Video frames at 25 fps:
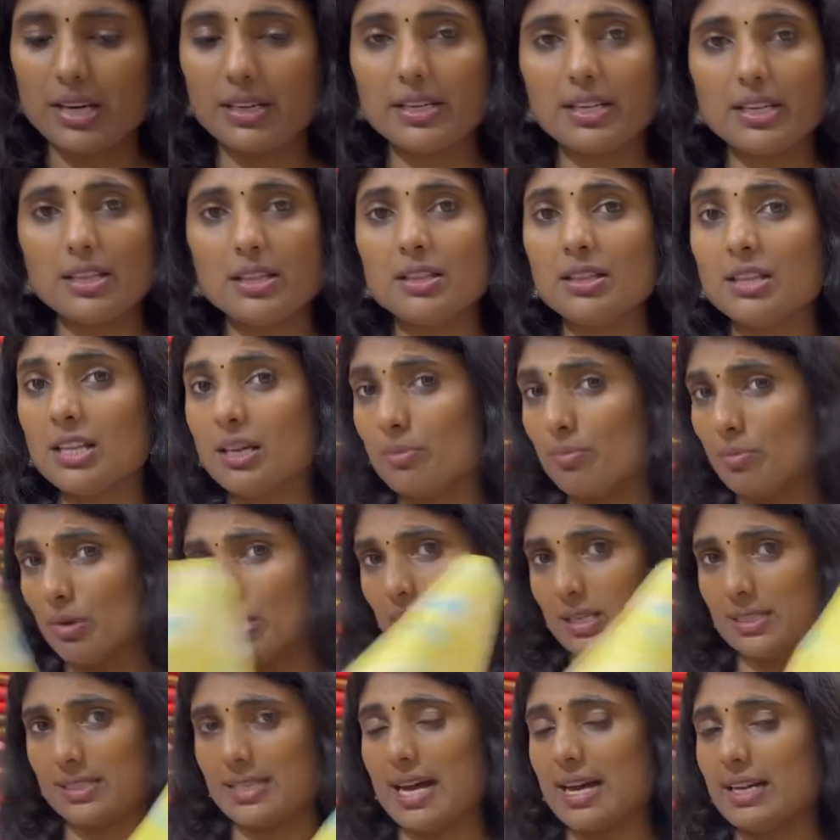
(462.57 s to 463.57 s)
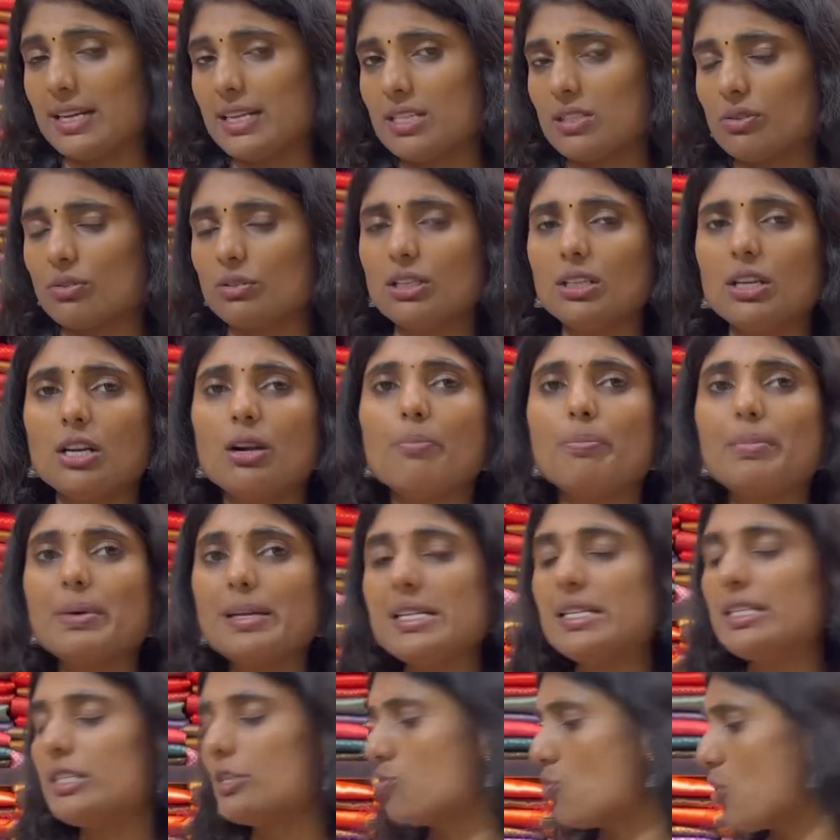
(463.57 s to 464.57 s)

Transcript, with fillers: அண்ட் இந்த சாரீஸ்க்கு வந்து நாங்கள் பெல்ட்